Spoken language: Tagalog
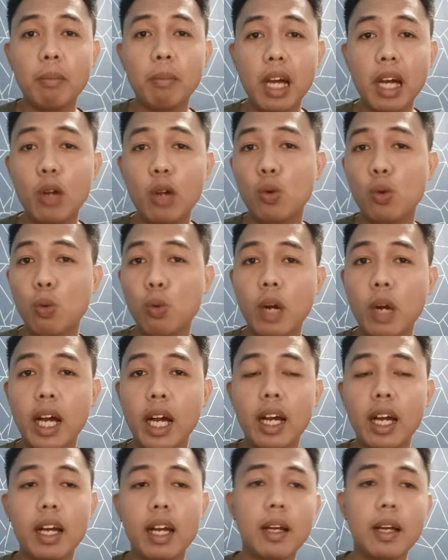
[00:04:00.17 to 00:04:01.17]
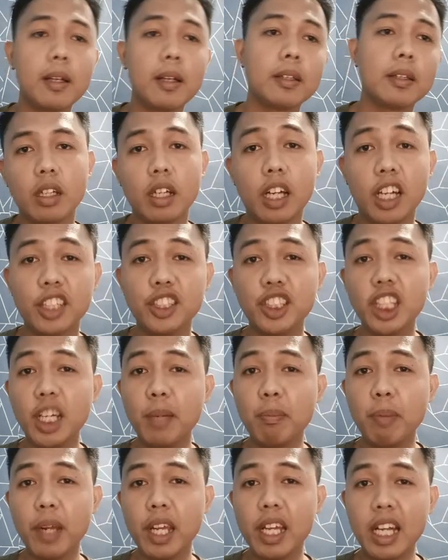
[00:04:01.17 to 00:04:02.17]
makakuha. At
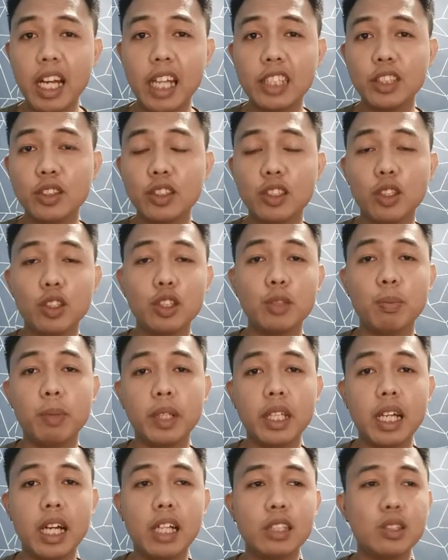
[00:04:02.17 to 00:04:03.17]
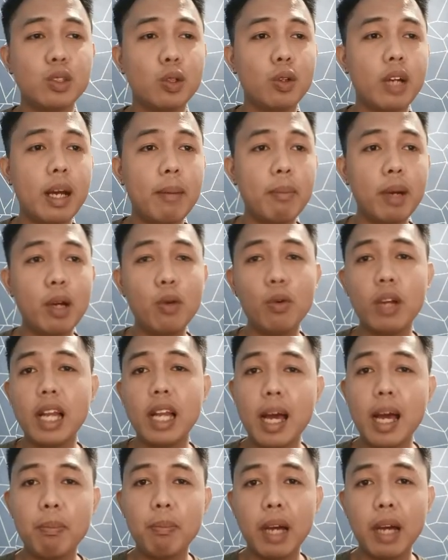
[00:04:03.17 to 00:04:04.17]
syempre gastos sa ospital. So habang
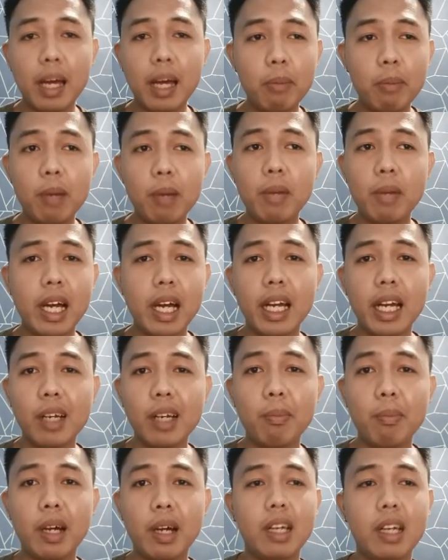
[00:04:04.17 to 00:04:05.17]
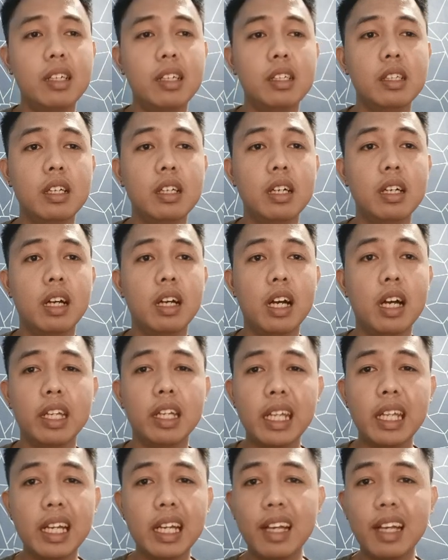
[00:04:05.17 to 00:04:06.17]
wala pa, habang maaga pa, uh,
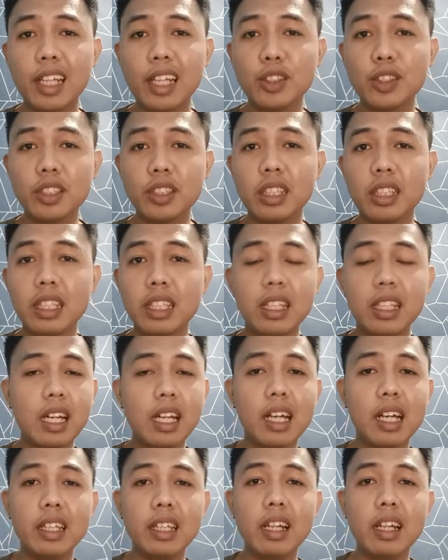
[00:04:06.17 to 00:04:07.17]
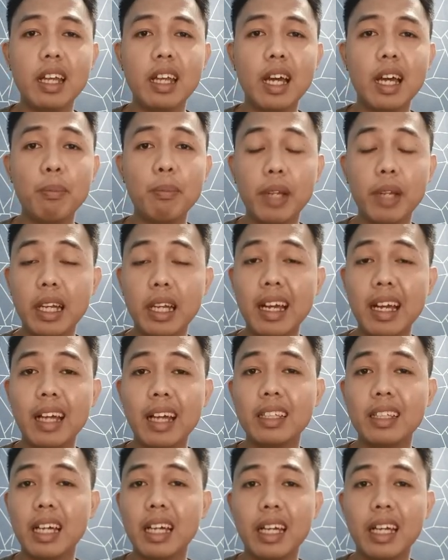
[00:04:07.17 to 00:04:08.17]
ginagastosan talaga nila yan,
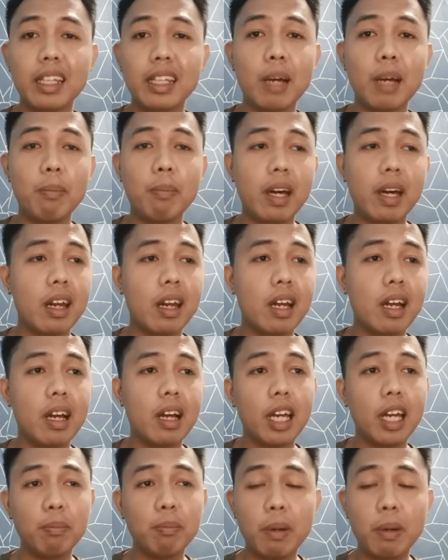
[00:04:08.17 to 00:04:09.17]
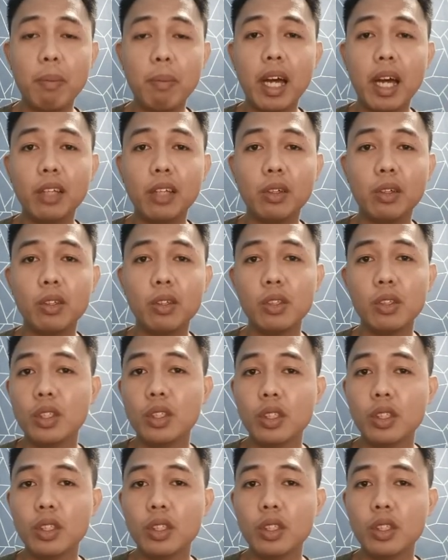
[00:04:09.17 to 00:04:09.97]
pinaghahandaan na para kahit papano